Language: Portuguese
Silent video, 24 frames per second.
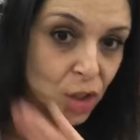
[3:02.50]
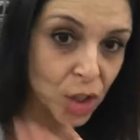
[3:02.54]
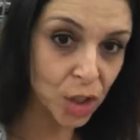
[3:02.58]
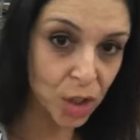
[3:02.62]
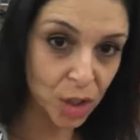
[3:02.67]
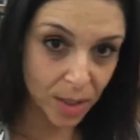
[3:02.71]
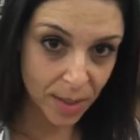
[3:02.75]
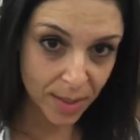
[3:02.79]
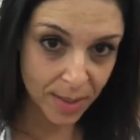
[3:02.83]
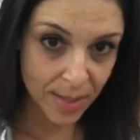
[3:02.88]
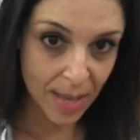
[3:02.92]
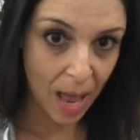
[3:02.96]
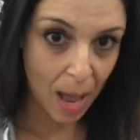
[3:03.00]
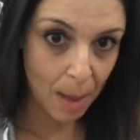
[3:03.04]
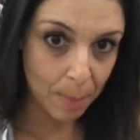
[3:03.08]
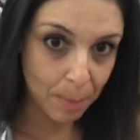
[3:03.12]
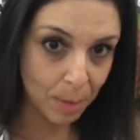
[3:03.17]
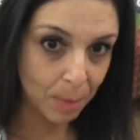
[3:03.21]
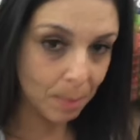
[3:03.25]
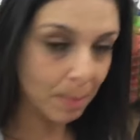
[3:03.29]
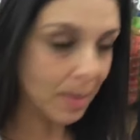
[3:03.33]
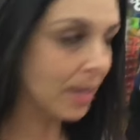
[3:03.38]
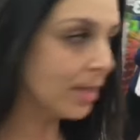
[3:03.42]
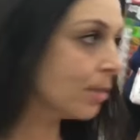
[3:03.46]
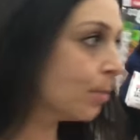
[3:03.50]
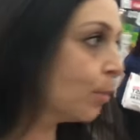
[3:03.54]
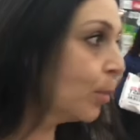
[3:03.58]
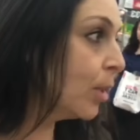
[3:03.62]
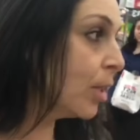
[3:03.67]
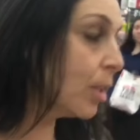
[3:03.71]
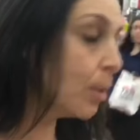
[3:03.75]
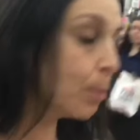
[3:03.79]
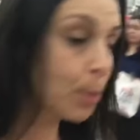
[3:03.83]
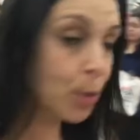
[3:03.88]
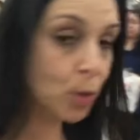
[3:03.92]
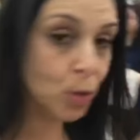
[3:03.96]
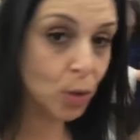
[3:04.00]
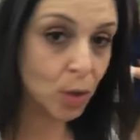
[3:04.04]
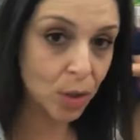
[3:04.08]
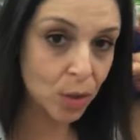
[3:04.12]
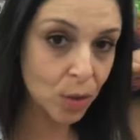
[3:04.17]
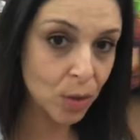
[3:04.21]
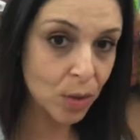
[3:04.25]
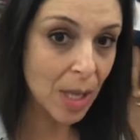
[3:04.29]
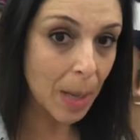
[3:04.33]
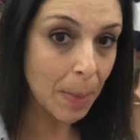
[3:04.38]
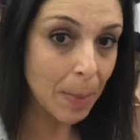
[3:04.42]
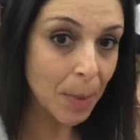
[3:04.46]
gente sabe, mas muitas pessoas
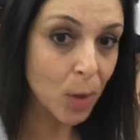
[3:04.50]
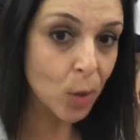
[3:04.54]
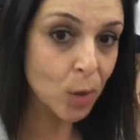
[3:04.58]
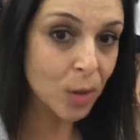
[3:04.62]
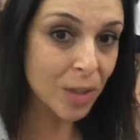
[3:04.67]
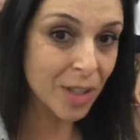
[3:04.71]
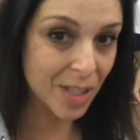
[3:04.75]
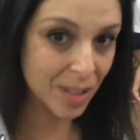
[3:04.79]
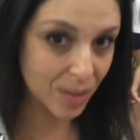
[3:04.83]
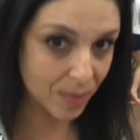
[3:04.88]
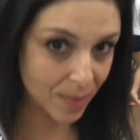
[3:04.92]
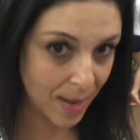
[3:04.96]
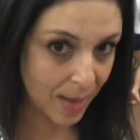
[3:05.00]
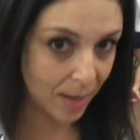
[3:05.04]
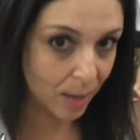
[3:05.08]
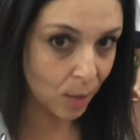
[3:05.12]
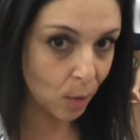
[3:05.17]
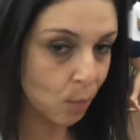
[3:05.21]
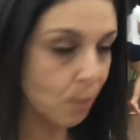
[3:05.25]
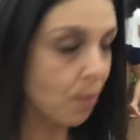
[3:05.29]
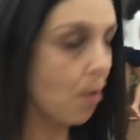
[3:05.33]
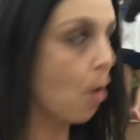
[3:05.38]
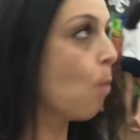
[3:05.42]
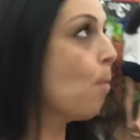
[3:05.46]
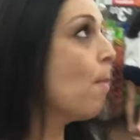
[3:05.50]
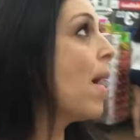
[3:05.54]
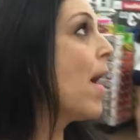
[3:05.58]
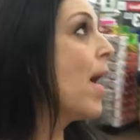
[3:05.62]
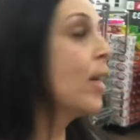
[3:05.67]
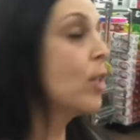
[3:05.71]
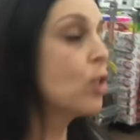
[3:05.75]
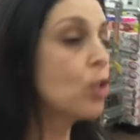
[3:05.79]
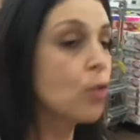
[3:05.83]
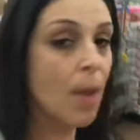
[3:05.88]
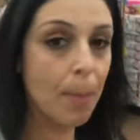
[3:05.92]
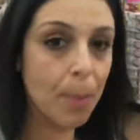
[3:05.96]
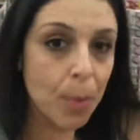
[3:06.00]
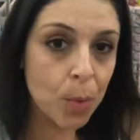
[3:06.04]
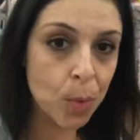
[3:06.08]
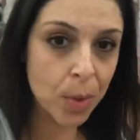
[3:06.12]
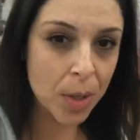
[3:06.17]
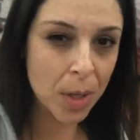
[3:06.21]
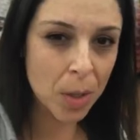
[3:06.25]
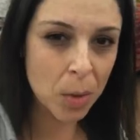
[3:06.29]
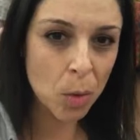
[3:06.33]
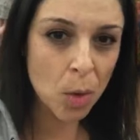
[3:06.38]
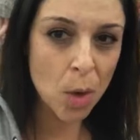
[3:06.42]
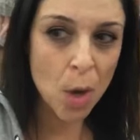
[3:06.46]
não sabem. Quando vocês vierem no Walmart, estiver
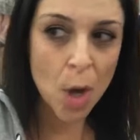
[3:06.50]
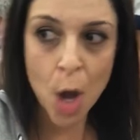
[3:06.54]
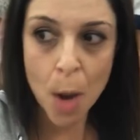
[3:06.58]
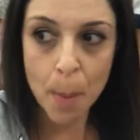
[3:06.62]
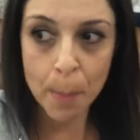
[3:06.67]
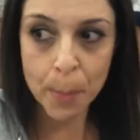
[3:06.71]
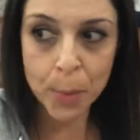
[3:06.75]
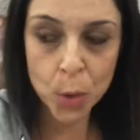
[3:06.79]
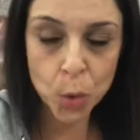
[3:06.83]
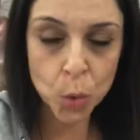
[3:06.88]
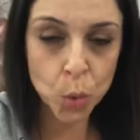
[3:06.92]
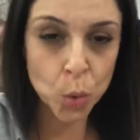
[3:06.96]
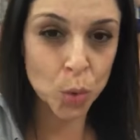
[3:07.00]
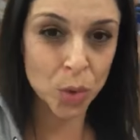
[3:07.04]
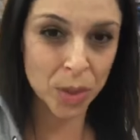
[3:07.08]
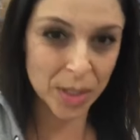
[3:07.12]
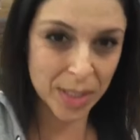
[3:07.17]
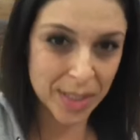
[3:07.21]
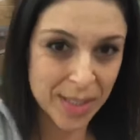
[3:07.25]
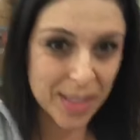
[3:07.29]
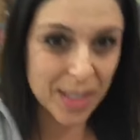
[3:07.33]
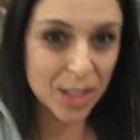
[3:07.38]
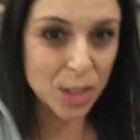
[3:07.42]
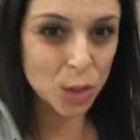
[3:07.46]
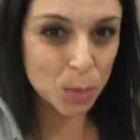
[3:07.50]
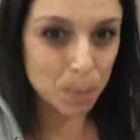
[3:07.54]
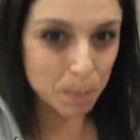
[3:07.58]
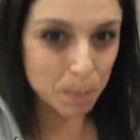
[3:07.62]
procurando produtos assim